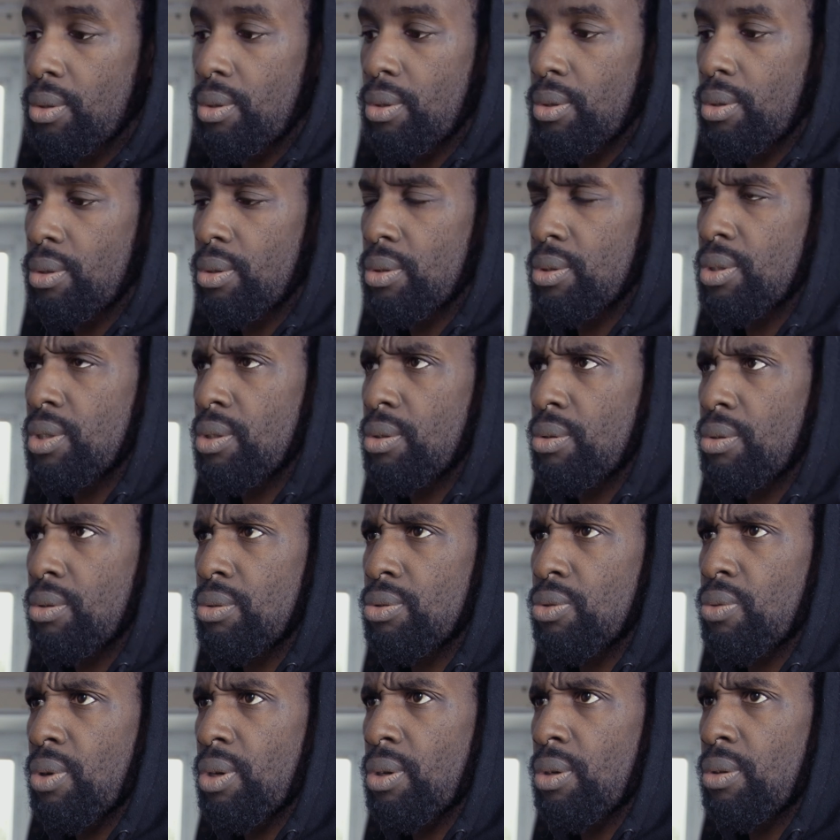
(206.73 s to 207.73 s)
Euh, c'est, euh,
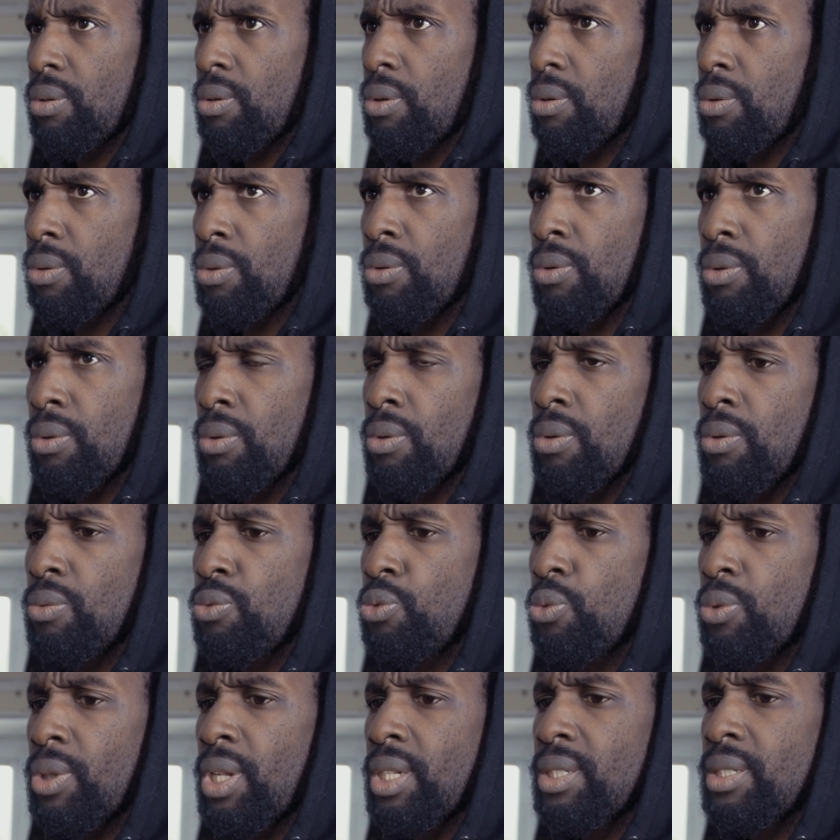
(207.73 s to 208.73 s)
je crois, que
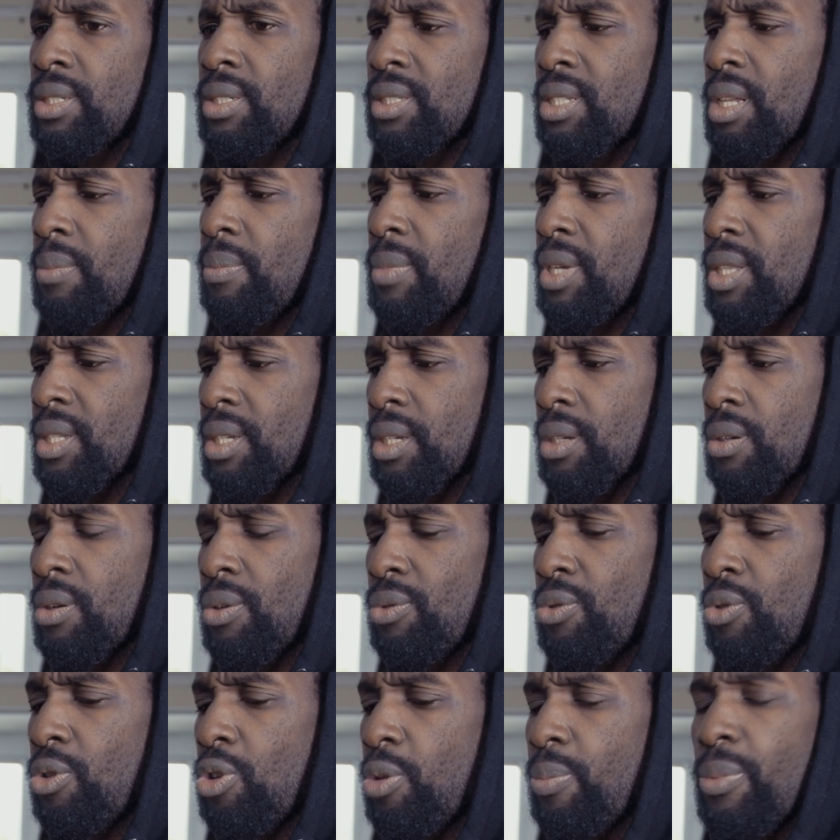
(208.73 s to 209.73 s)
nous on a le système métrique en
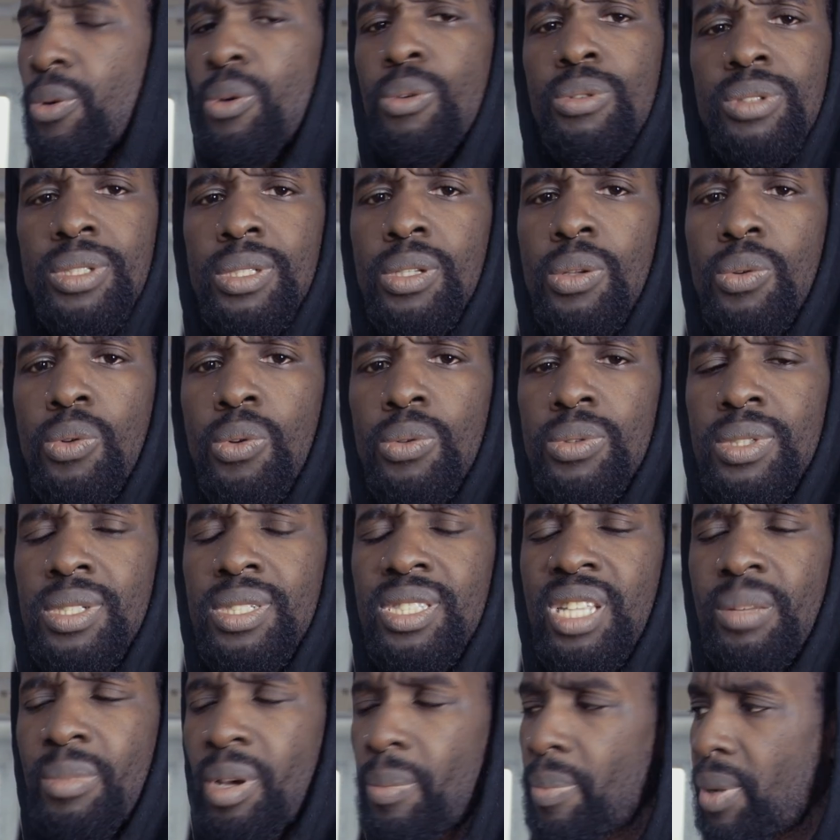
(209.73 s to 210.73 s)
Europe et eux c'est le
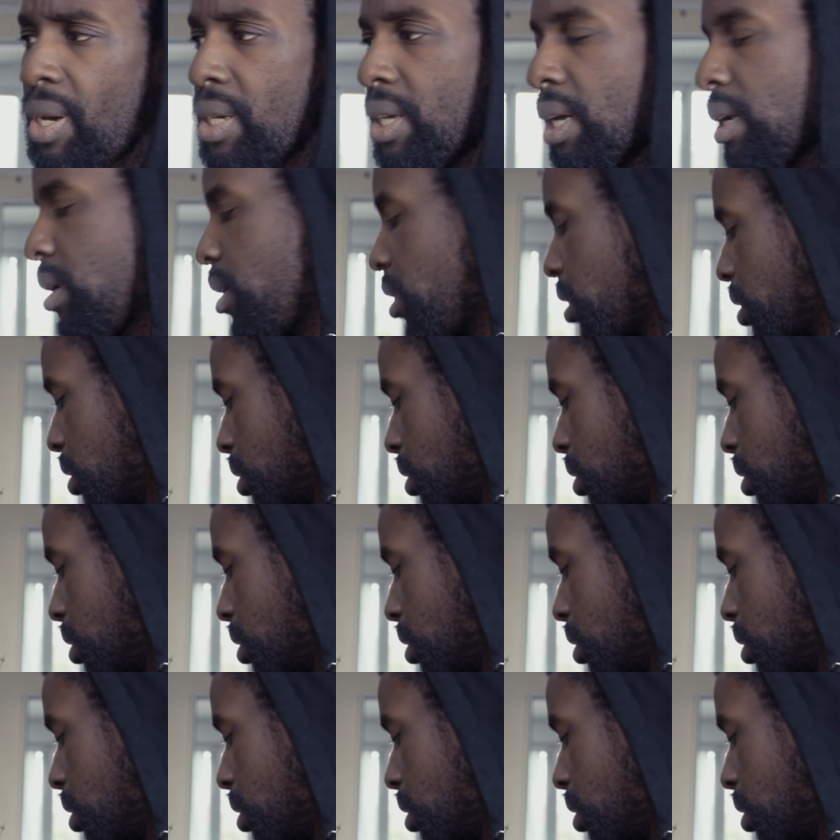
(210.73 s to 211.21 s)
système impérial.